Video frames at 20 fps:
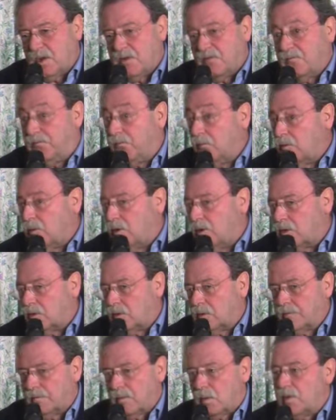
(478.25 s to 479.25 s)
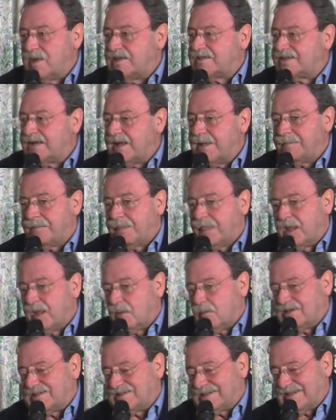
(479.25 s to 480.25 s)
fuggono questa,
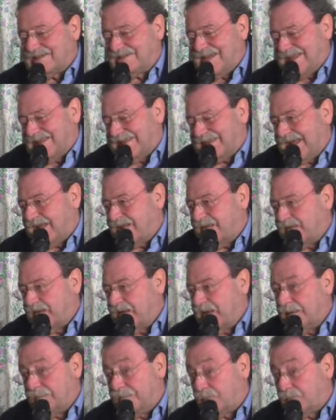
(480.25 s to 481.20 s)
questa setta eh,